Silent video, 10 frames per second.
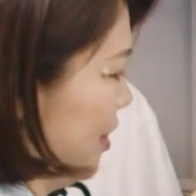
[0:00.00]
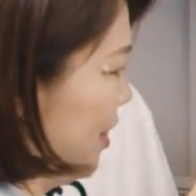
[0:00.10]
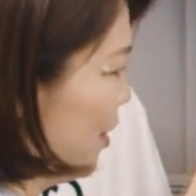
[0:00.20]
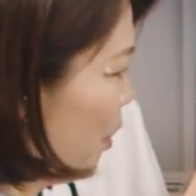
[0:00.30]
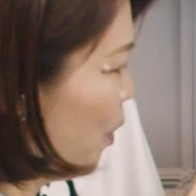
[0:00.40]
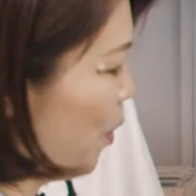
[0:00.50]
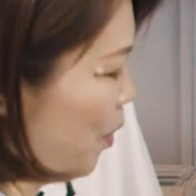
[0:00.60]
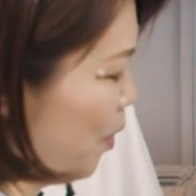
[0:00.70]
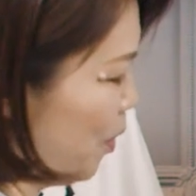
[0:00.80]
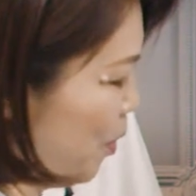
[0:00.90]
色が合うん
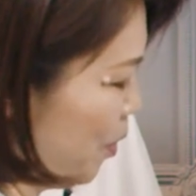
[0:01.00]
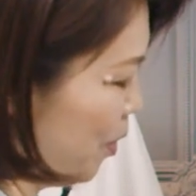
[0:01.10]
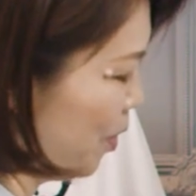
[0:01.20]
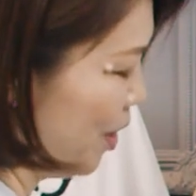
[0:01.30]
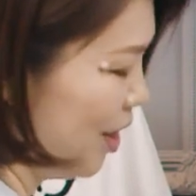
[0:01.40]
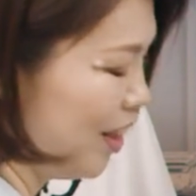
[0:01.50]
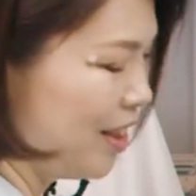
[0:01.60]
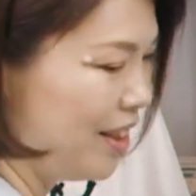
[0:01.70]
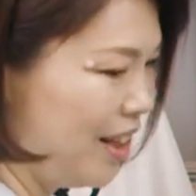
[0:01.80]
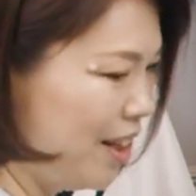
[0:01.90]
だわ
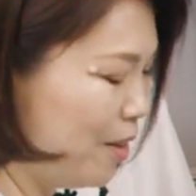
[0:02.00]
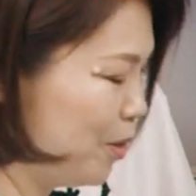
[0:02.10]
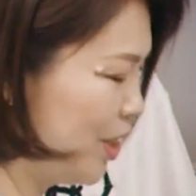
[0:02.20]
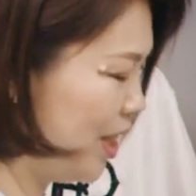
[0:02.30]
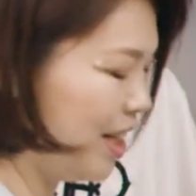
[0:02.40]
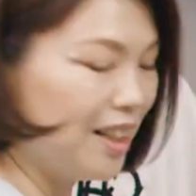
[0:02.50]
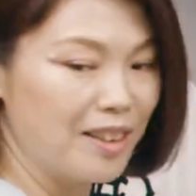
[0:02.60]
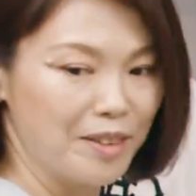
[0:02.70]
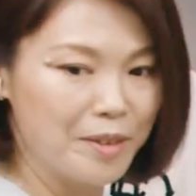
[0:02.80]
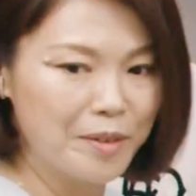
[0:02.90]
でこちら
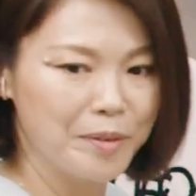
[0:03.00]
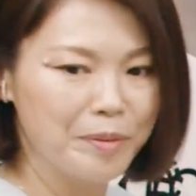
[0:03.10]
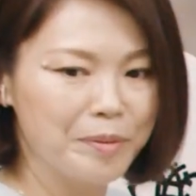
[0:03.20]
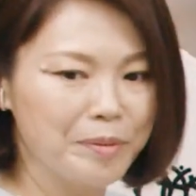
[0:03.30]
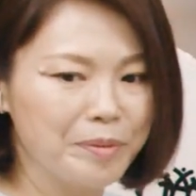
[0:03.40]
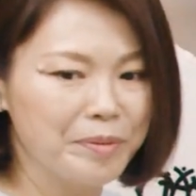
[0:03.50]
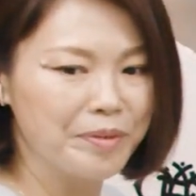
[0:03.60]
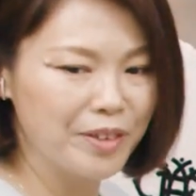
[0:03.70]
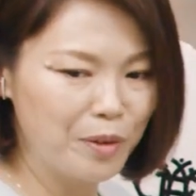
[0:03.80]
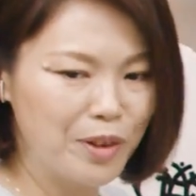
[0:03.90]

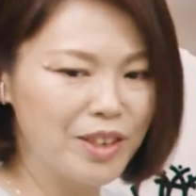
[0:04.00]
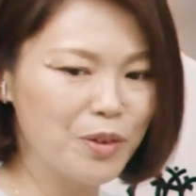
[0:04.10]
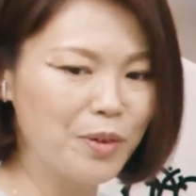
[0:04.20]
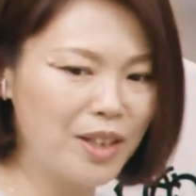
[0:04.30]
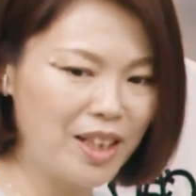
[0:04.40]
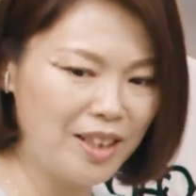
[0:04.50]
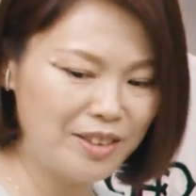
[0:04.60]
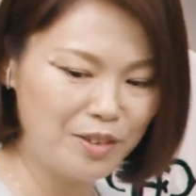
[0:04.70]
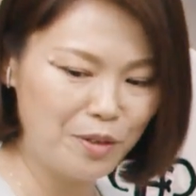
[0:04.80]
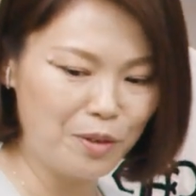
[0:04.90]
どうでしょうか
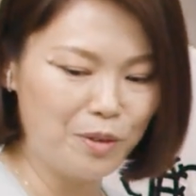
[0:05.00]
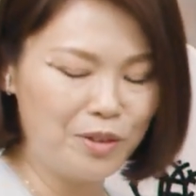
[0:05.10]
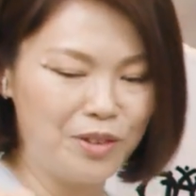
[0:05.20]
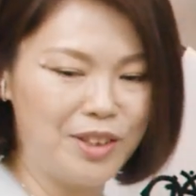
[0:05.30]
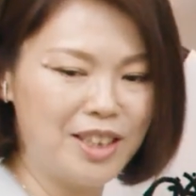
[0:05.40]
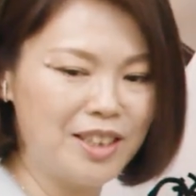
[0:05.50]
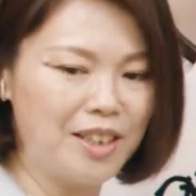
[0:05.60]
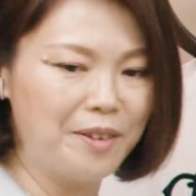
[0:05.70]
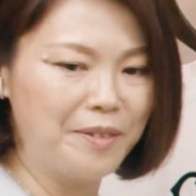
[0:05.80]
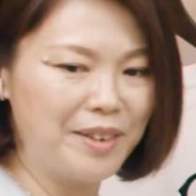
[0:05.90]
間
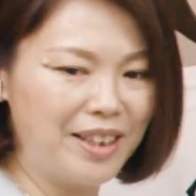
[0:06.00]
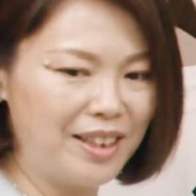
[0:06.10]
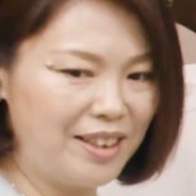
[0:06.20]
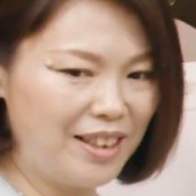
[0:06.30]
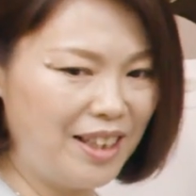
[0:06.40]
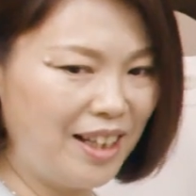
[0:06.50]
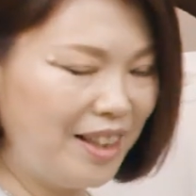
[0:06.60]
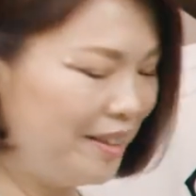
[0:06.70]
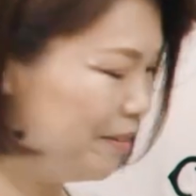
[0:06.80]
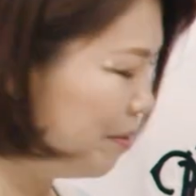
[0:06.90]
違いない間違いない、
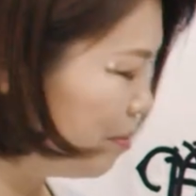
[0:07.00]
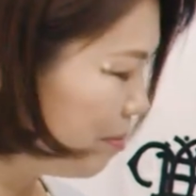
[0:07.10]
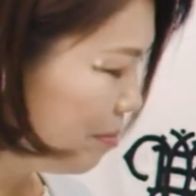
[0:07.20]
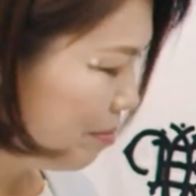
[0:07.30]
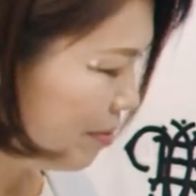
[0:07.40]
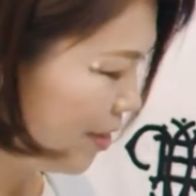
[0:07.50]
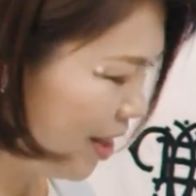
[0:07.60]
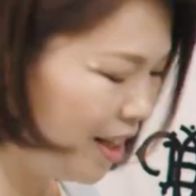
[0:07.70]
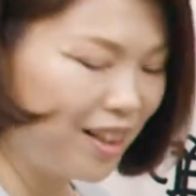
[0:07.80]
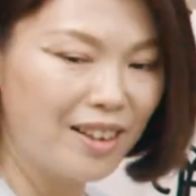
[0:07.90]
はい、うん、
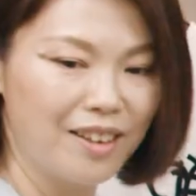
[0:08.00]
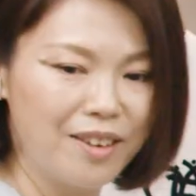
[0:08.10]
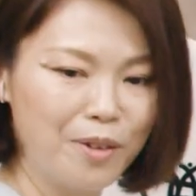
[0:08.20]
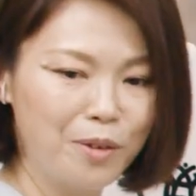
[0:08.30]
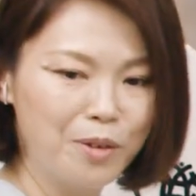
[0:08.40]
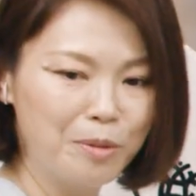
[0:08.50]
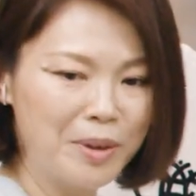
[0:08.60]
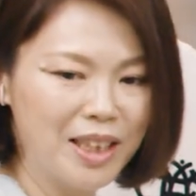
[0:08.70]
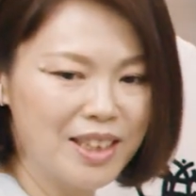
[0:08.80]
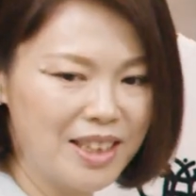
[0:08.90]
ねこの組
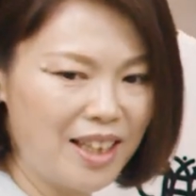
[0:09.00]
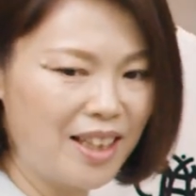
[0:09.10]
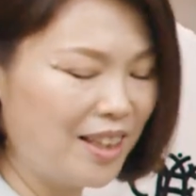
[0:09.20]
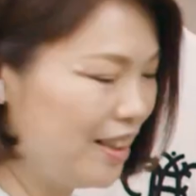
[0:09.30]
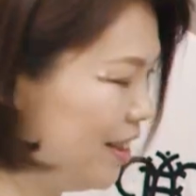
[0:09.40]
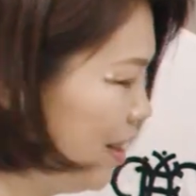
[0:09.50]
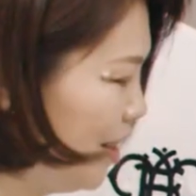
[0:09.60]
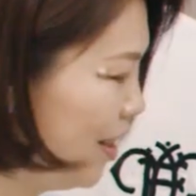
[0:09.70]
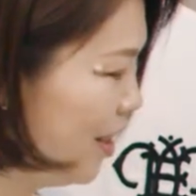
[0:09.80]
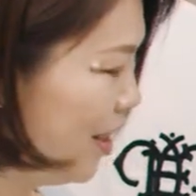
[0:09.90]
み合わせ、うん
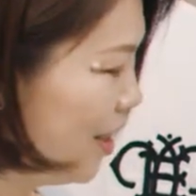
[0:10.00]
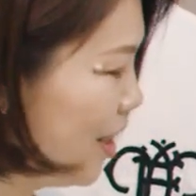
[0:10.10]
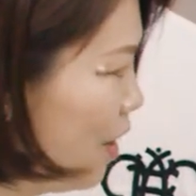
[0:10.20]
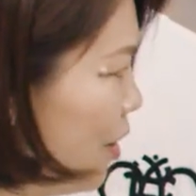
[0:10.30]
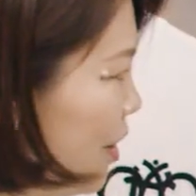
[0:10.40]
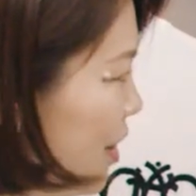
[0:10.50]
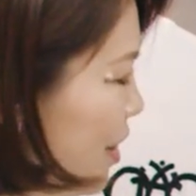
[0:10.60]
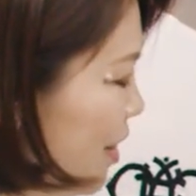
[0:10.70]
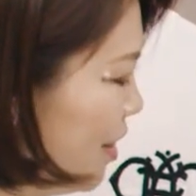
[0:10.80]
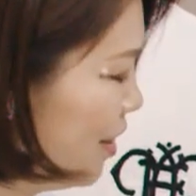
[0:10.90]
あのよく
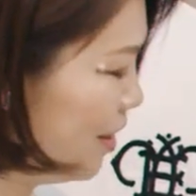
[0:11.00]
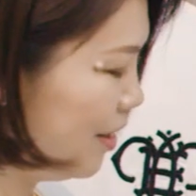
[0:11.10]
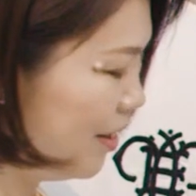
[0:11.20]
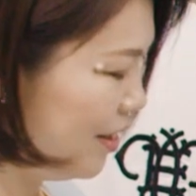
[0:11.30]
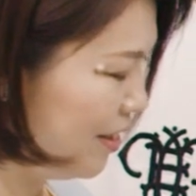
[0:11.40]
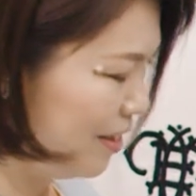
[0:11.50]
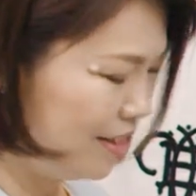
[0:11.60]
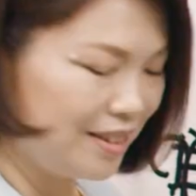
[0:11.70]
若い人が最近「カ